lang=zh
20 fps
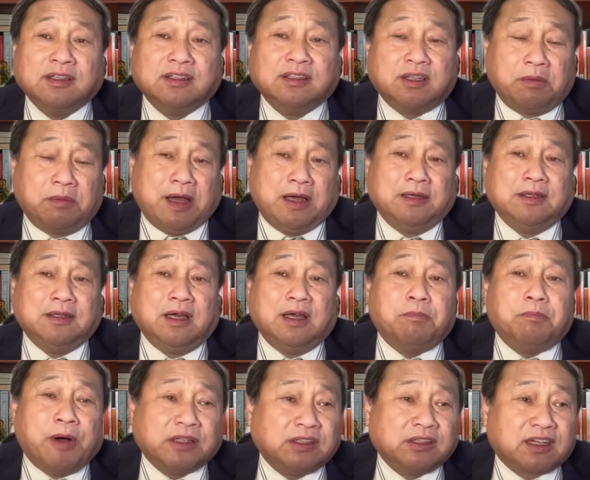对吧？还
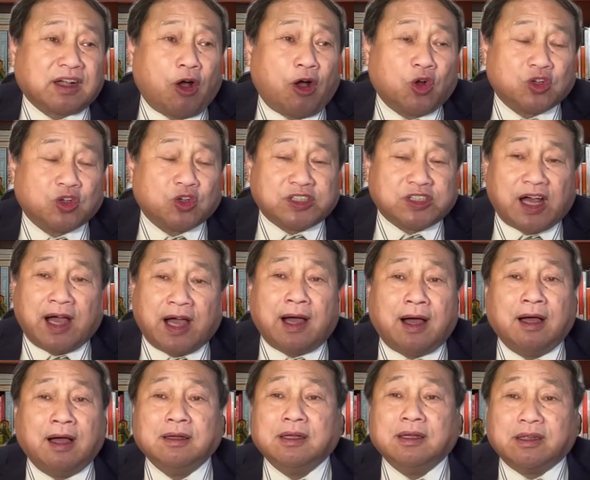帮他考
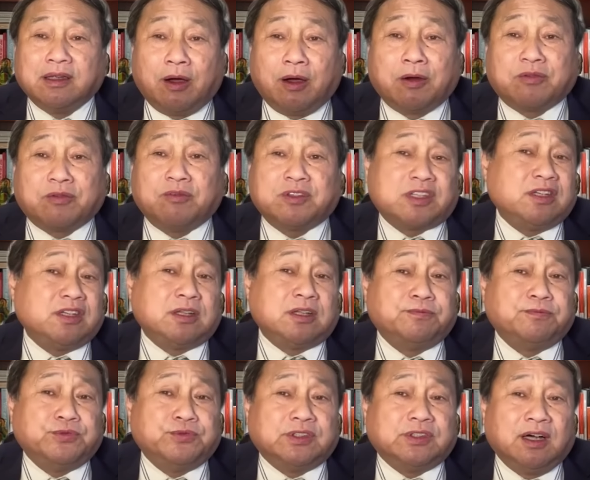察，要替他
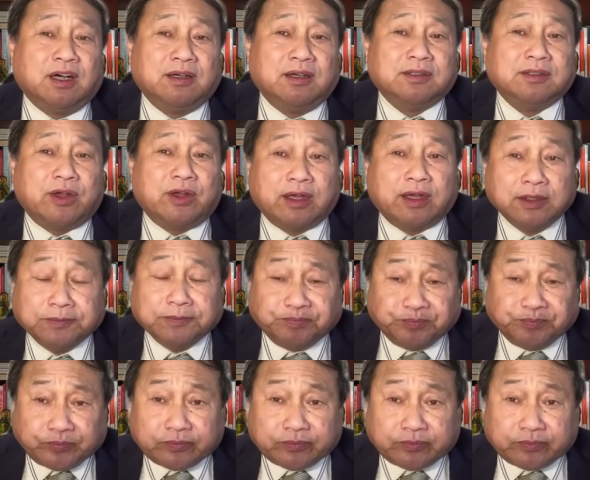负责。对，